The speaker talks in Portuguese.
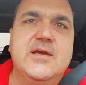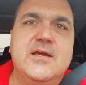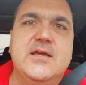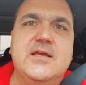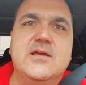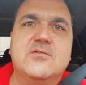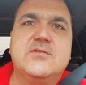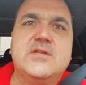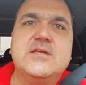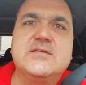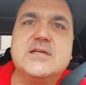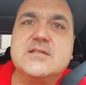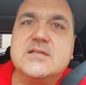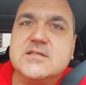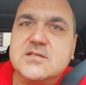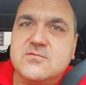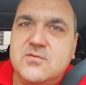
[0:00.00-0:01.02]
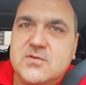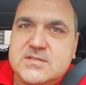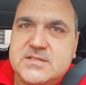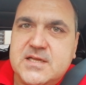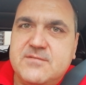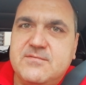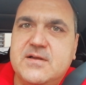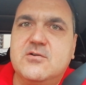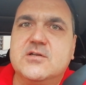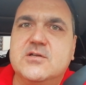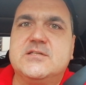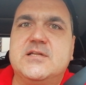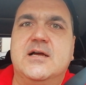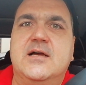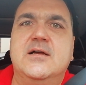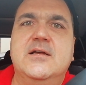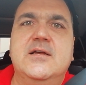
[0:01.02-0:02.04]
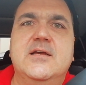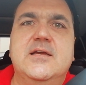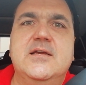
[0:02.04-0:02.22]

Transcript: e eu tenho certeza que você vai gostar.